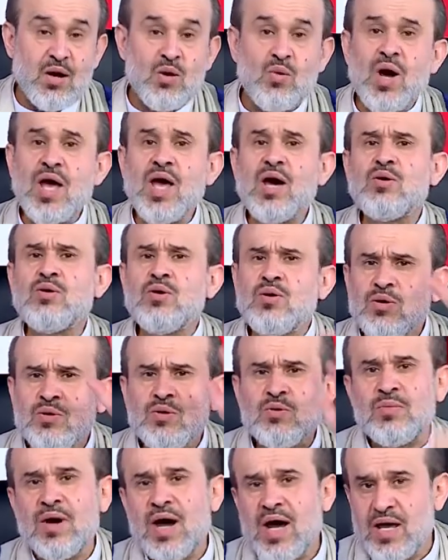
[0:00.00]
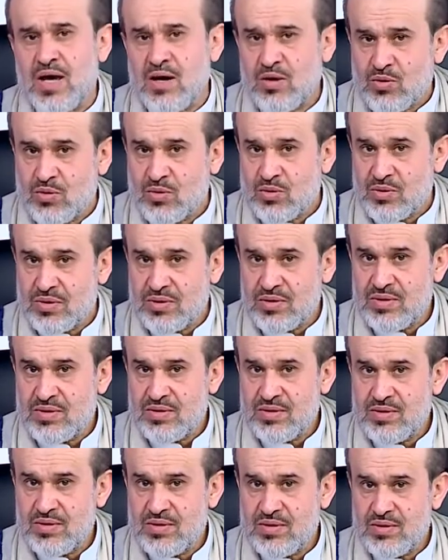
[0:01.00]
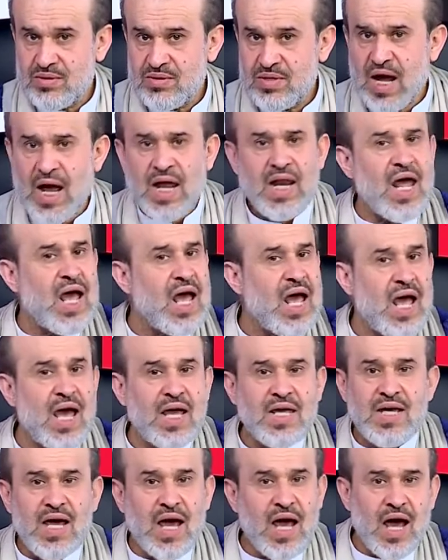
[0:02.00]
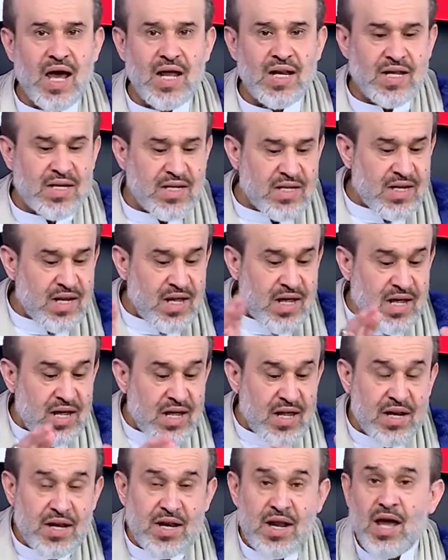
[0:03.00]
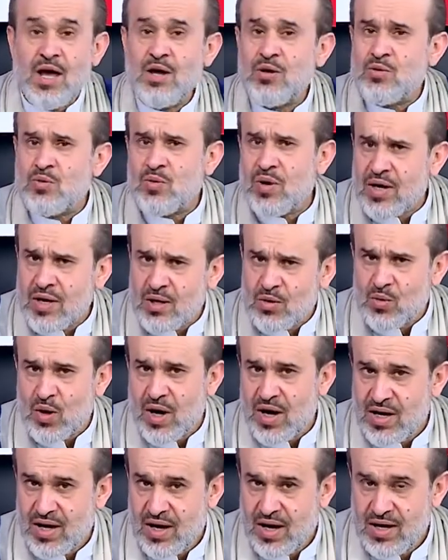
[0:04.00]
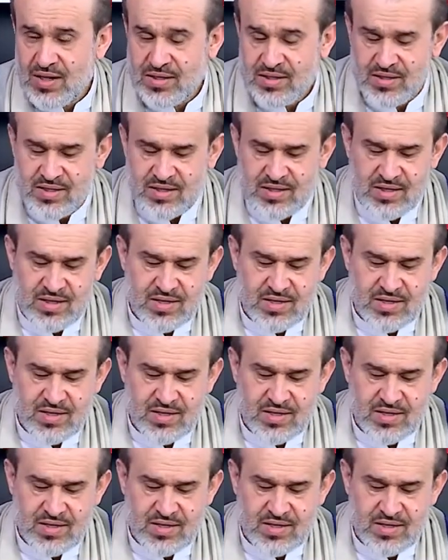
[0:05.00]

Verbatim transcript: ويكون ما يكون على أي حال نحن والروايات